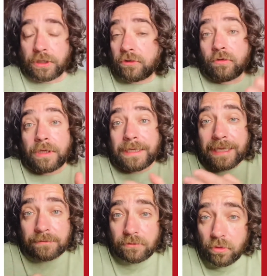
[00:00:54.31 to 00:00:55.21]
che sono i
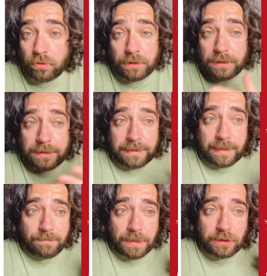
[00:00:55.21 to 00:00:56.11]
canali cantore di
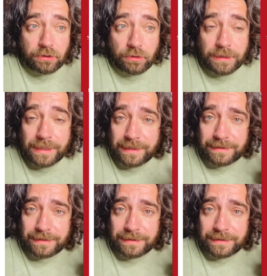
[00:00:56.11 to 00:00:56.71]
certa apprenditoria